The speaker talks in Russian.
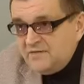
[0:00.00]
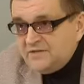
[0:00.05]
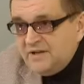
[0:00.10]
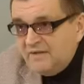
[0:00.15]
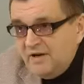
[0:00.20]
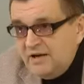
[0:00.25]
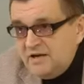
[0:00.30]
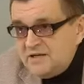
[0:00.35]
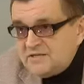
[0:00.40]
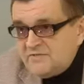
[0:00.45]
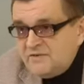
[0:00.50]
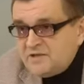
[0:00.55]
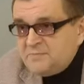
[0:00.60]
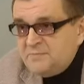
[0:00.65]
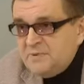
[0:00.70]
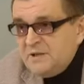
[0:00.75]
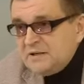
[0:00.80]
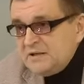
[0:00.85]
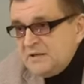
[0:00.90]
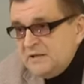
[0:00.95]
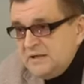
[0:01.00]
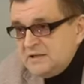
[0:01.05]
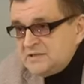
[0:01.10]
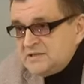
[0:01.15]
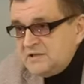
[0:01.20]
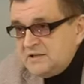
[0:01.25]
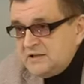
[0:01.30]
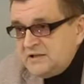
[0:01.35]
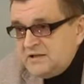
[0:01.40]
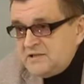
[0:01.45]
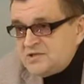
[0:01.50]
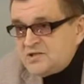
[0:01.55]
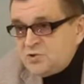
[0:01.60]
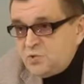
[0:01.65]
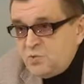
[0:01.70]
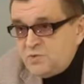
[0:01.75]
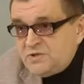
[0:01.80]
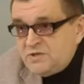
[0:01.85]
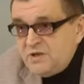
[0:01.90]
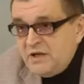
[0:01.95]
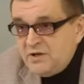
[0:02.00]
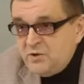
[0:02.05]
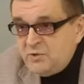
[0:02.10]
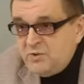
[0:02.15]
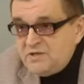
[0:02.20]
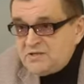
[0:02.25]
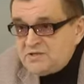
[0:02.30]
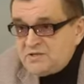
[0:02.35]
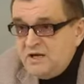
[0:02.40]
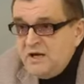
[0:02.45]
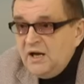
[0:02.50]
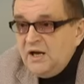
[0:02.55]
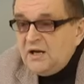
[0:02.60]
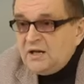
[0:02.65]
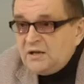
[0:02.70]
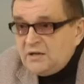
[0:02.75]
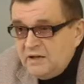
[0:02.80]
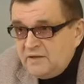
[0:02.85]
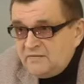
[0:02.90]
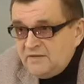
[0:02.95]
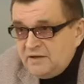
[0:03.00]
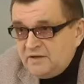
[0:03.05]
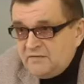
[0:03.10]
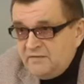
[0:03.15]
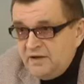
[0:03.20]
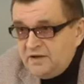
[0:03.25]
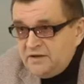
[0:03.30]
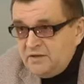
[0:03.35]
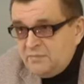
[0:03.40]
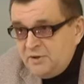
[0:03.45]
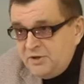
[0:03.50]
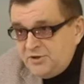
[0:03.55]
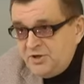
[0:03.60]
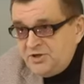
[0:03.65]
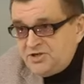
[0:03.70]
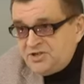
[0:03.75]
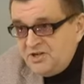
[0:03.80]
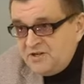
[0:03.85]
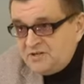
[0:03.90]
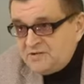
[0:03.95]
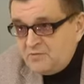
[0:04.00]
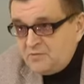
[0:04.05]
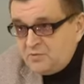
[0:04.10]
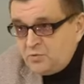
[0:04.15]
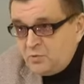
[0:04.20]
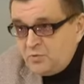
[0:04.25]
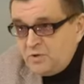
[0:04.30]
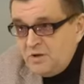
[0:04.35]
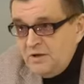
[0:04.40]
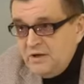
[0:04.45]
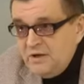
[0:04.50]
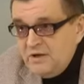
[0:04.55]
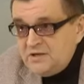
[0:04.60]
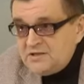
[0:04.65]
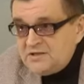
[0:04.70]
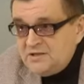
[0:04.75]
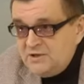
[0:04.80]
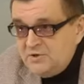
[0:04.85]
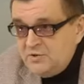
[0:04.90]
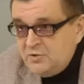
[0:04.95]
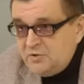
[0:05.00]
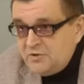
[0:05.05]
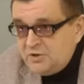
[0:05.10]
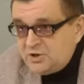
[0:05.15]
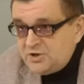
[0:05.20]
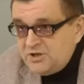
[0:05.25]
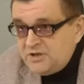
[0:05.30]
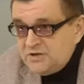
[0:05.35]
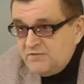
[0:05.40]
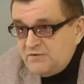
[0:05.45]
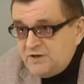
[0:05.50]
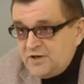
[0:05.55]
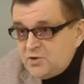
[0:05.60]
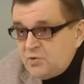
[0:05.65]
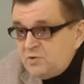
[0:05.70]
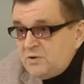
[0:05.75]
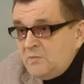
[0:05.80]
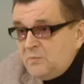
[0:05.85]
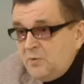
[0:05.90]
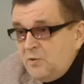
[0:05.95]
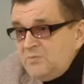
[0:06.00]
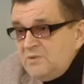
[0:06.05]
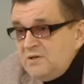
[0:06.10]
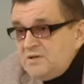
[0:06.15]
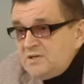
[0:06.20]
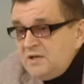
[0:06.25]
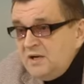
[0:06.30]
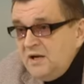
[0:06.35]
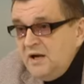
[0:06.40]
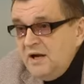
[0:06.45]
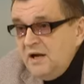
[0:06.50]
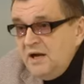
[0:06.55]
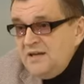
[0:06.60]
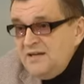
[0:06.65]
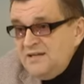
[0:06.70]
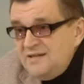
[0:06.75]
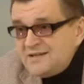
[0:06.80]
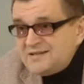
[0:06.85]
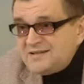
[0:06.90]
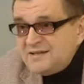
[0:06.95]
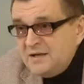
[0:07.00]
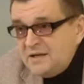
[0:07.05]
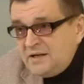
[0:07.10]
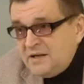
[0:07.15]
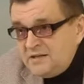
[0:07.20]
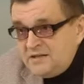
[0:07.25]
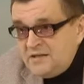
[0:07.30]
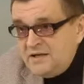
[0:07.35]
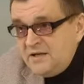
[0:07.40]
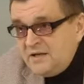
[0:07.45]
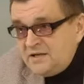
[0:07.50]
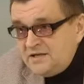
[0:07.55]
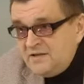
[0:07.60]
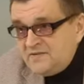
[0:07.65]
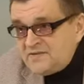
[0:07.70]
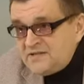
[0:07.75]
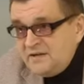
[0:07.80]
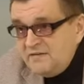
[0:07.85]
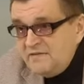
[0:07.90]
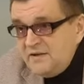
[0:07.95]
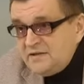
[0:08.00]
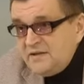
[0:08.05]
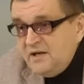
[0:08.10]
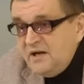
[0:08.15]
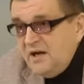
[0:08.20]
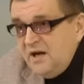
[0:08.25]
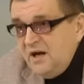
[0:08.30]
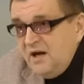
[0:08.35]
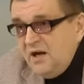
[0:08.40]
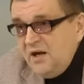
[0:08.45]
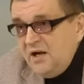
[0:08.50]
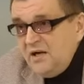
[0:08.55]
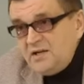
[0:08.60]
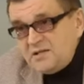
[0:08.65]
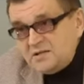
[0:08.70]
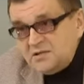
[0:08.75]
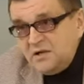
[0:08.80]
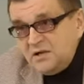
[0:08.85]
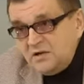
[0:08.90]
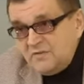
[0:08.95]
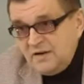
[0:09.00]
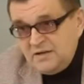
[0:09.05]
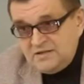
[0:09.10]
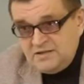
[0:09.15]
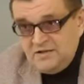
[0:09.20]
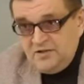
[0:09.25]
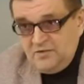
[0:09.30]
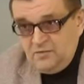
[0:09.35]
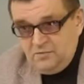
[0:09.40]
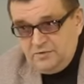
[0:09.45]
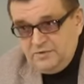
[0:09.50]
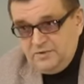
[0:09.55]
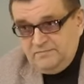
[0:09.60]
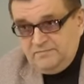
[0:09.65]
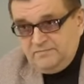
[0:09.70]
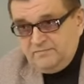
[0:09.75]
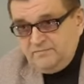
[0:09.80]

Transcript: Не вдаваясь в экспертные оценки сути одной из главных военно-политических структур Соединенных Штатов, хочу напомнить несколько директив Совета, изданных в разные годы.